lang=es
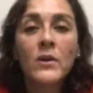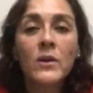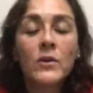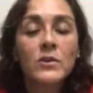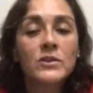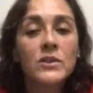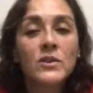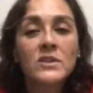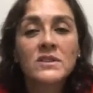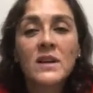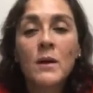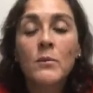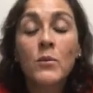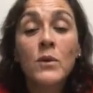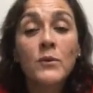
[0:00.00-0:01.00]
Y los chicos
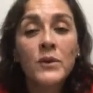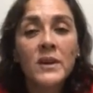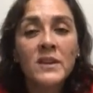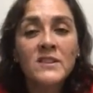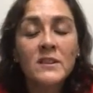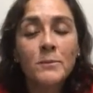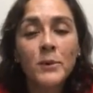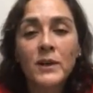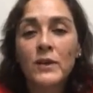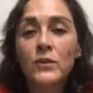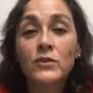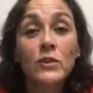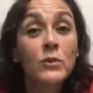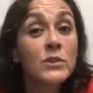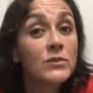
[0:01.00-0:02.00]
están muy felices porque no
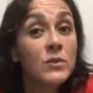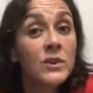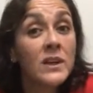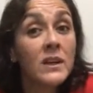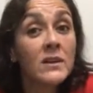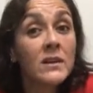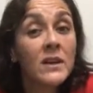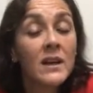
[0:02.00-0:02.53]
solo estudian,